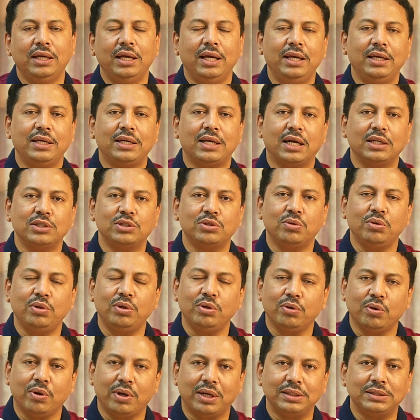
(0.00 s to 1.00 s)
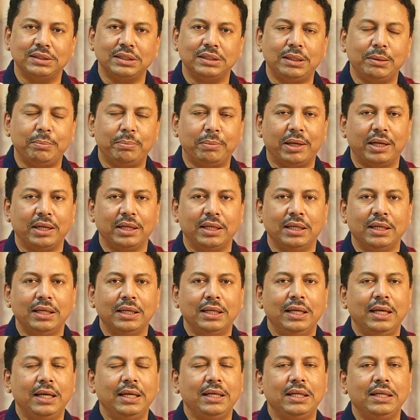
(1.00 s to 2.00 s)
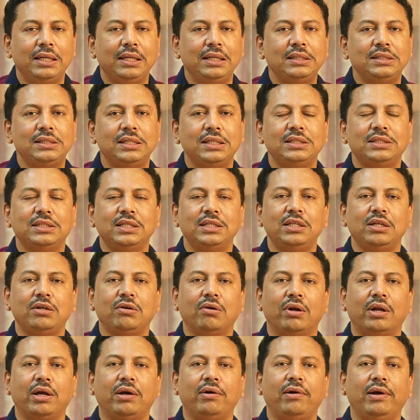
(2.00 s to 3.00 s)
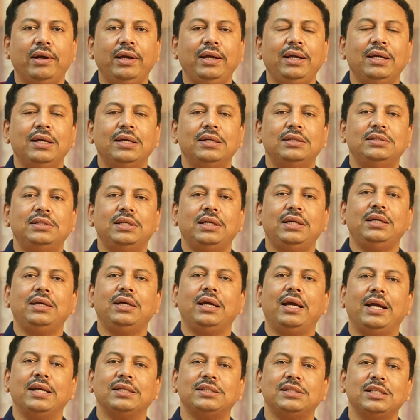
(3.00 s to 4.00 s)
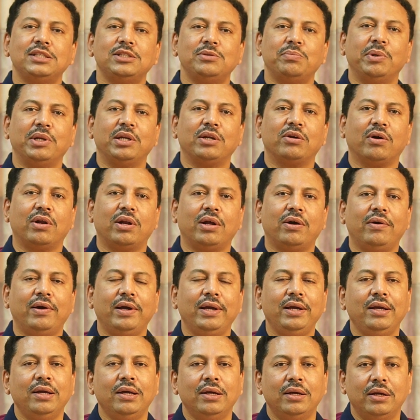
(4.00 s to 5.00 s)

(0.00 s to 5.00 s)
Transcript: এই কাজগুলো করা যেতে পারে এখানে এসে যেটি করা হয় যে অ্যাসেসমেন্ট করা হয়